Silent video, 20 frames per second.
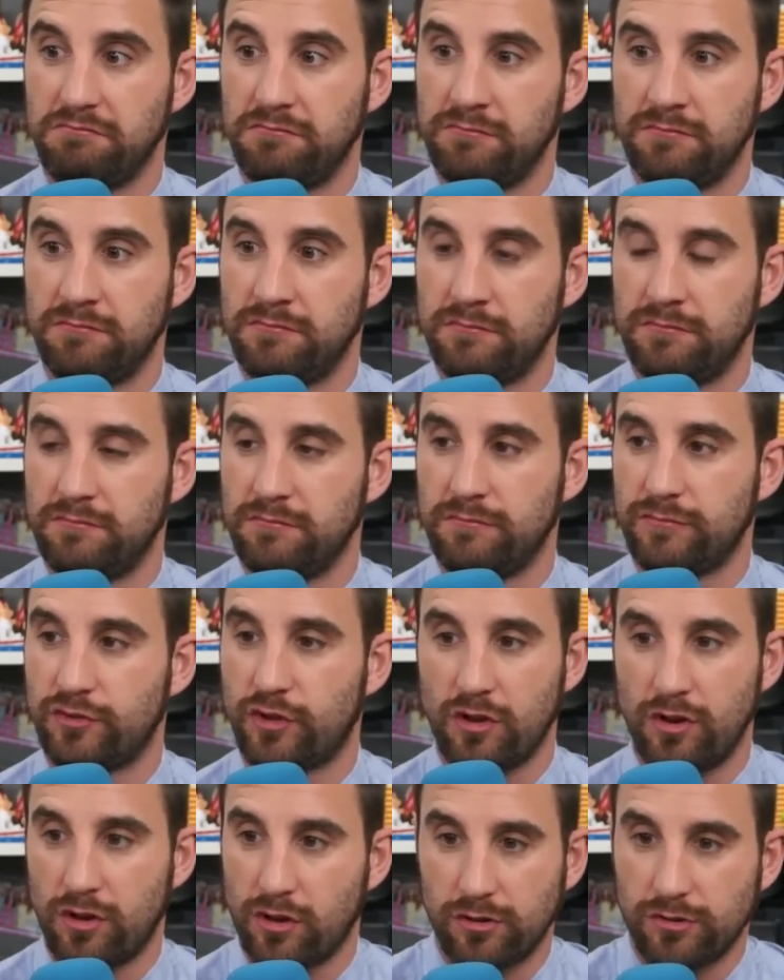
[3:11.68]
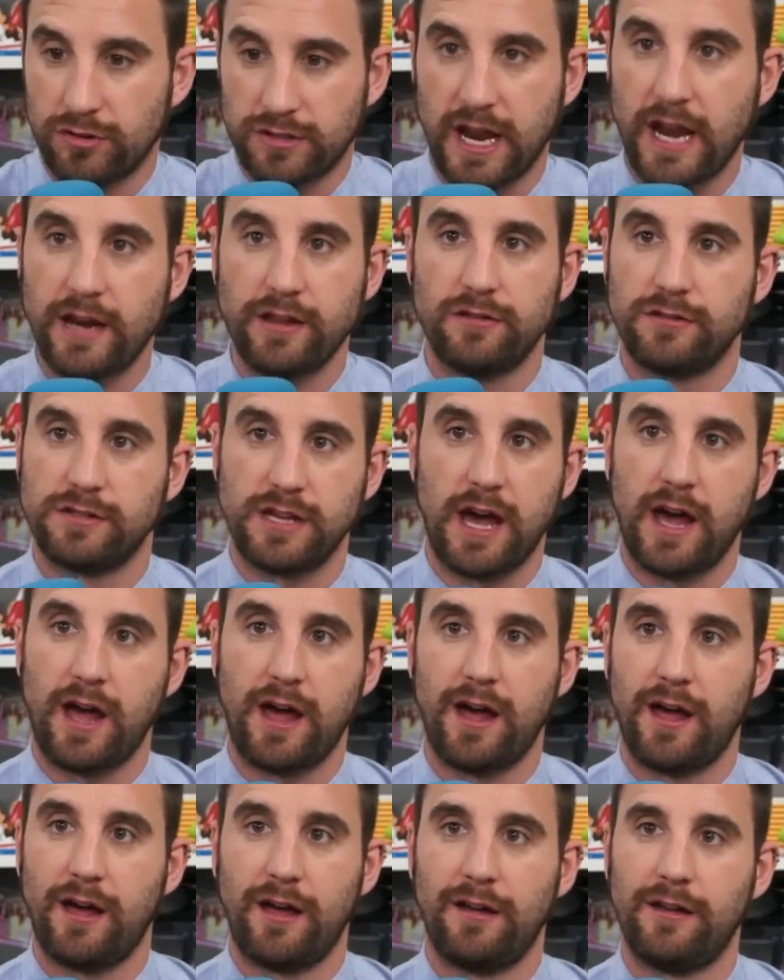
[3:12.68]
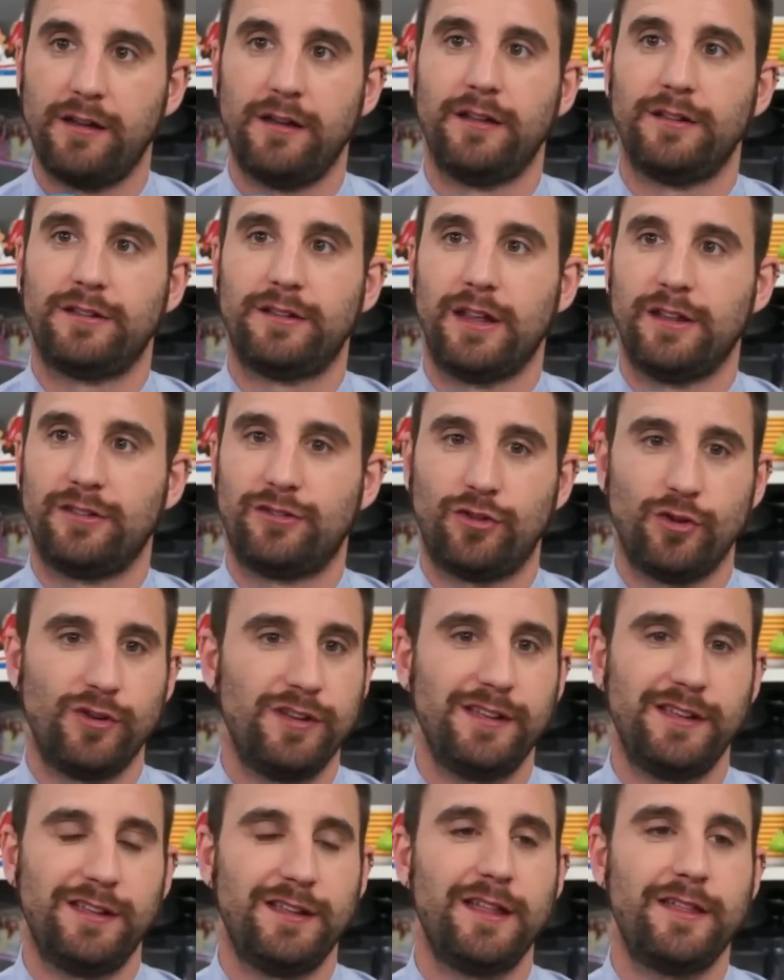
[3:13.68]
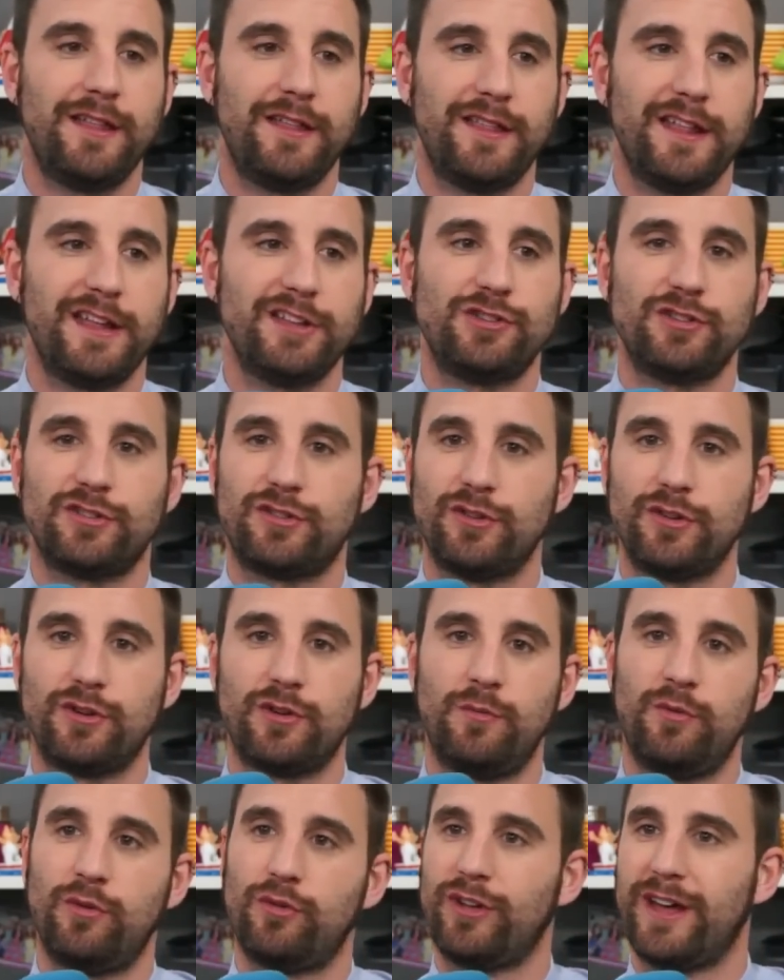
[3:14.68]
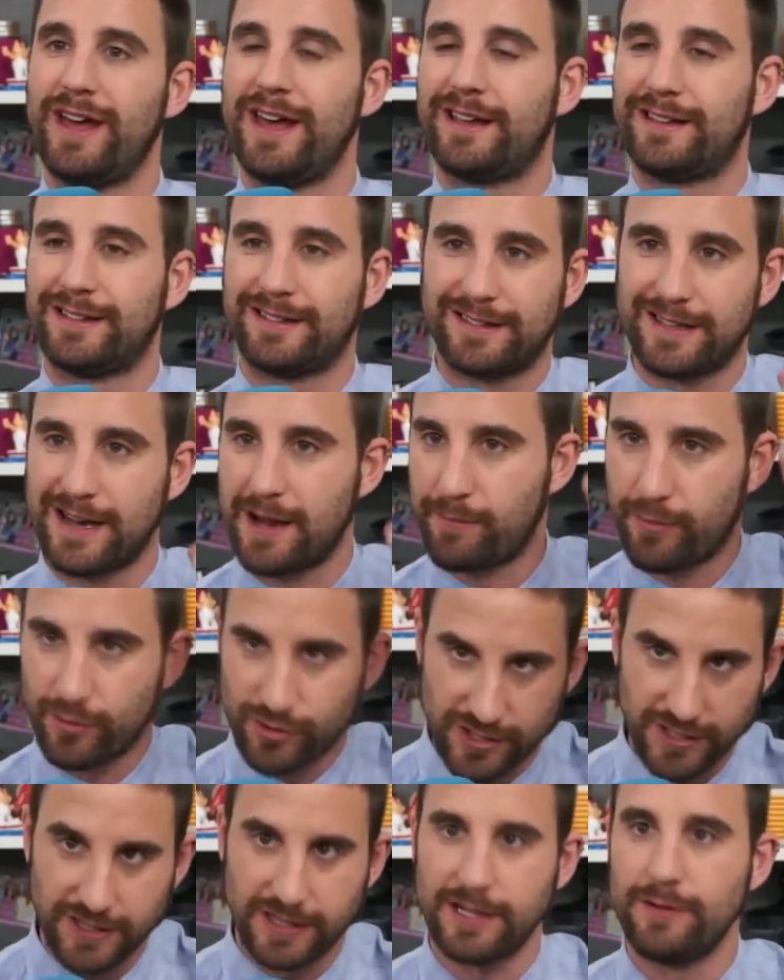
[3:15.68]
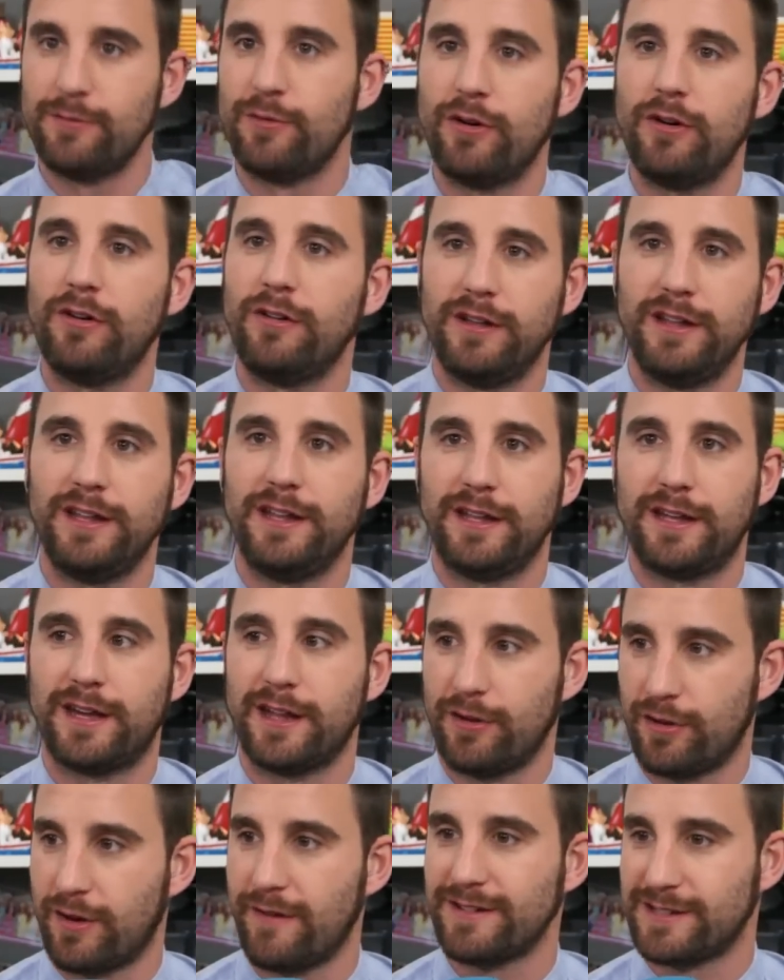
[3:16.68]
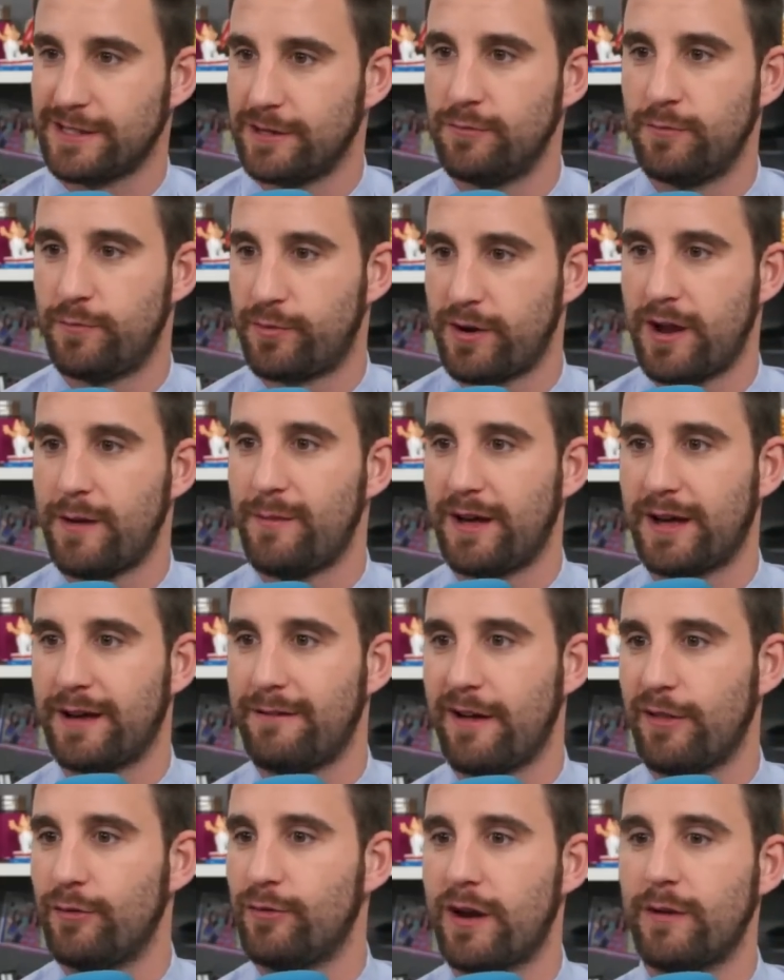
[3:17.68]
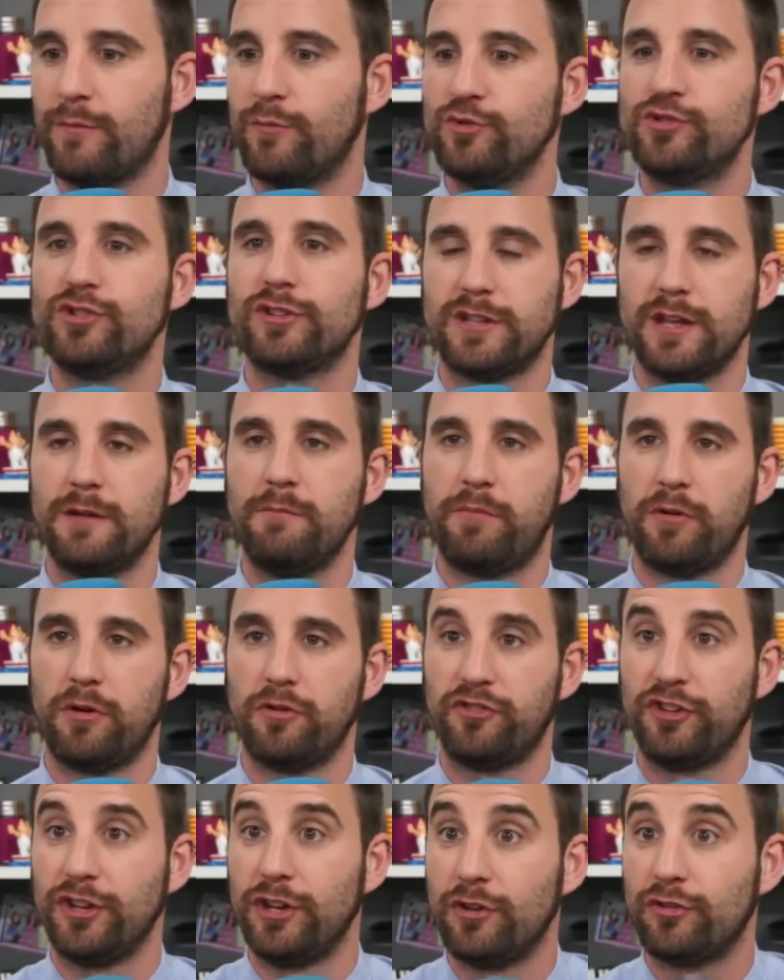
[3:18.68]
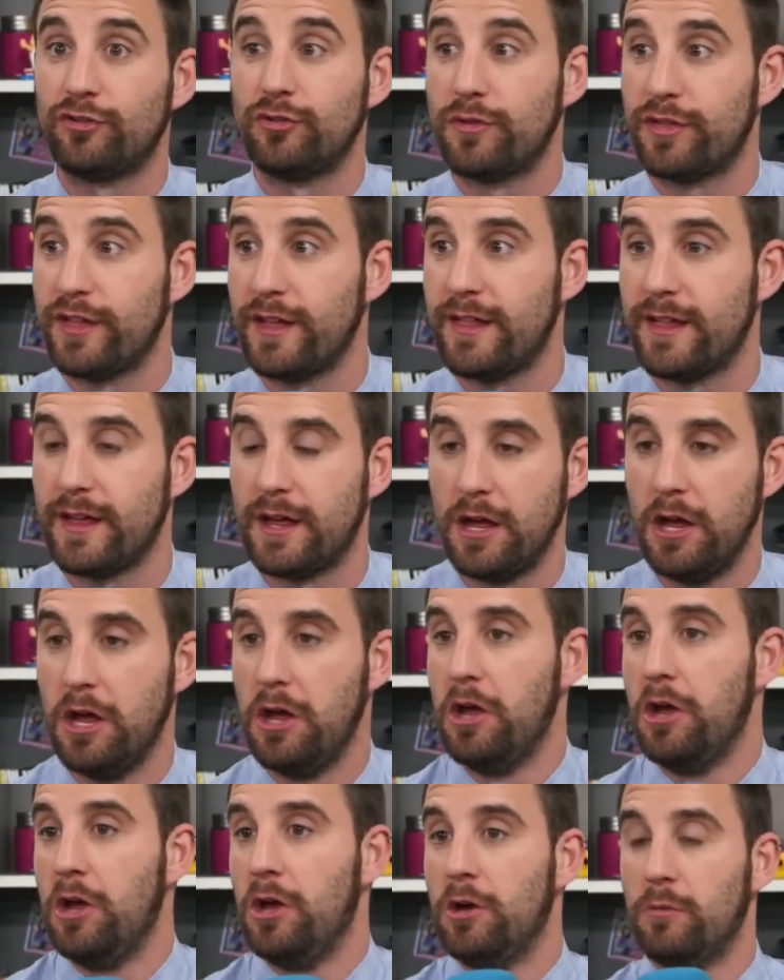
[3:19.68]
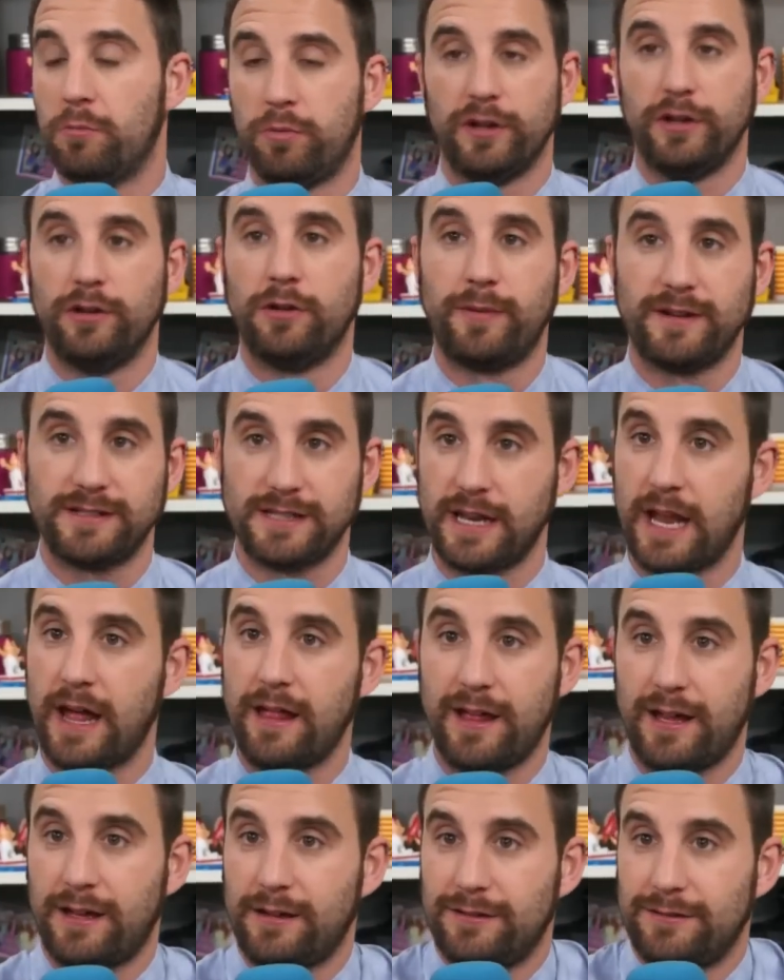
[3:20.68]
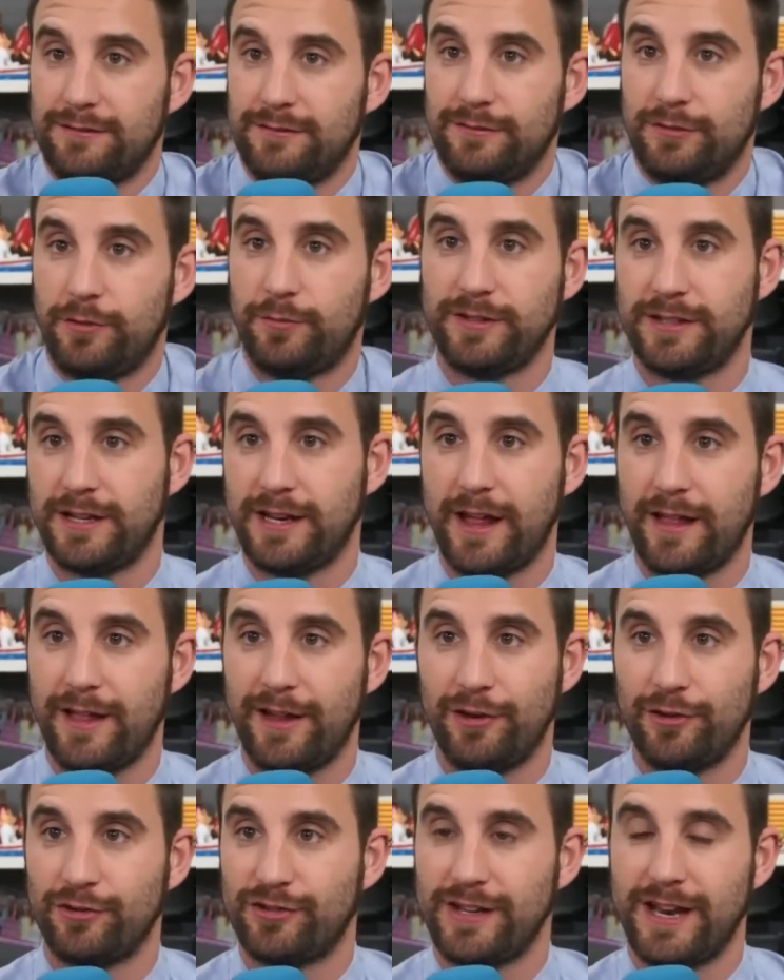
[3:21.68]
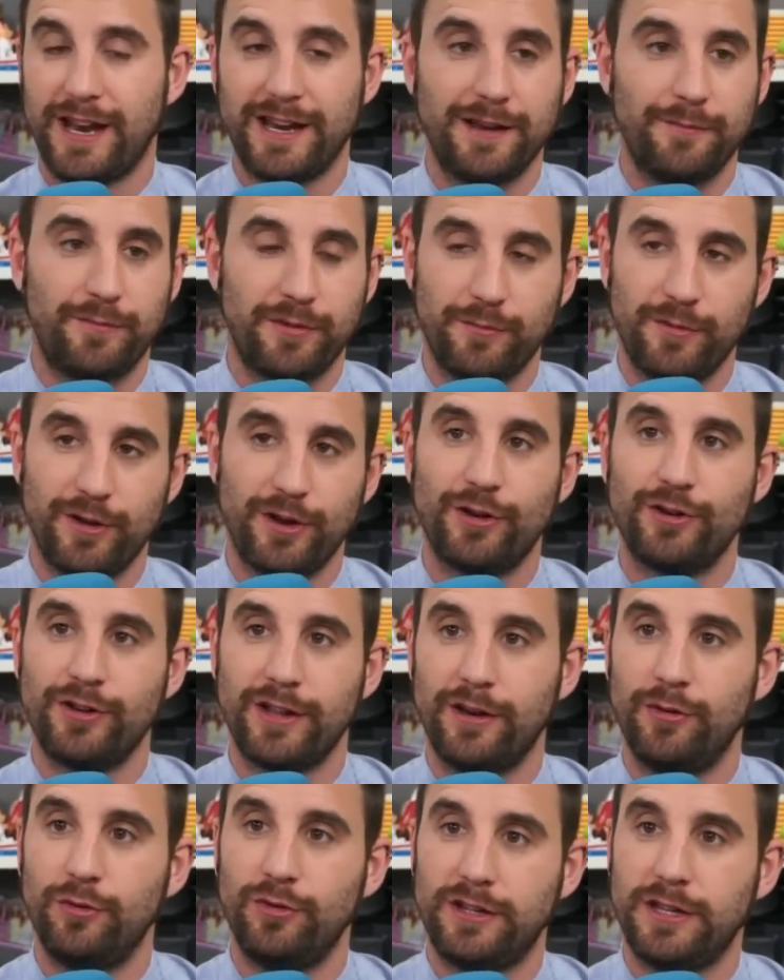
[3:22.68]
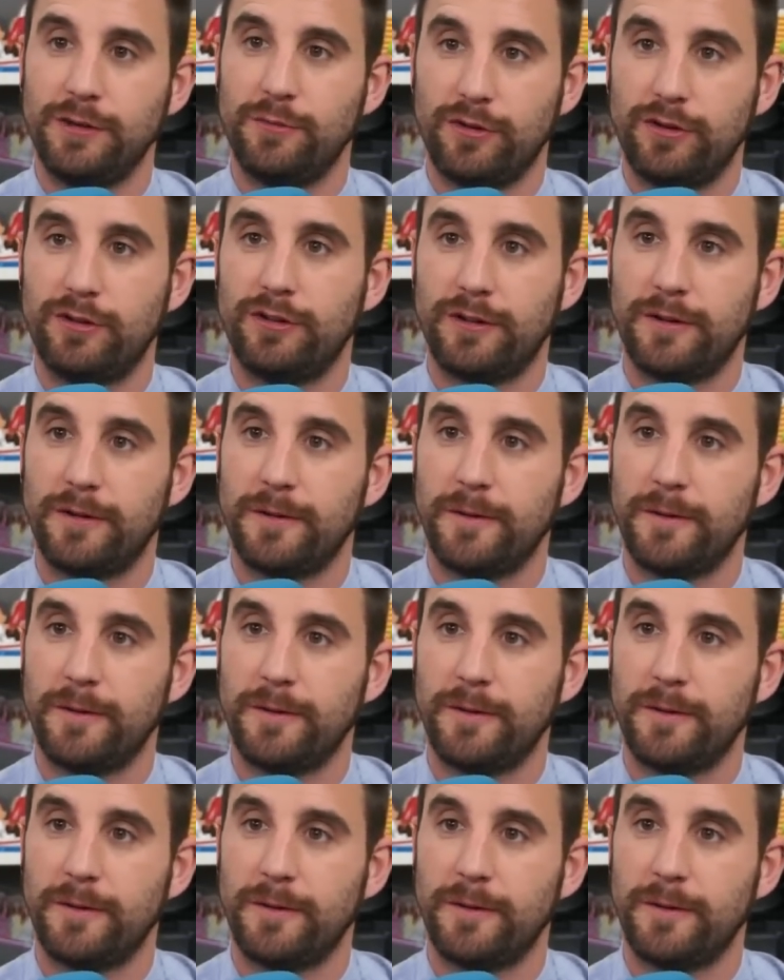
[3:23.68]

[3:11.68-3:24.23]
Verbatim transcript: mm, todo lo contrario, o sea, estoy, de hecho estoy como extra positivo... y creo que va a ser un programa que va a durar mucho tiempo. Si no sucede, pues no pasa nada, no pasa nada, no será ni el primero ni el último.